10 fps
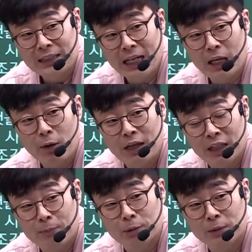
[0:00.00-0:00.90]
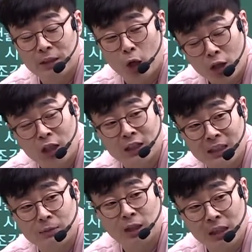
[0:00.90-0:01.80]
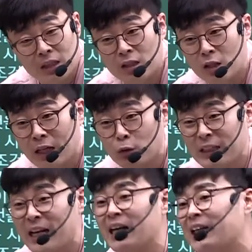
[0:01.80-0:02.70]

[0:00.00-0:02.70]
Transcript: 사례와 이 부분을 연결시키면서 읽을 거라고 생각을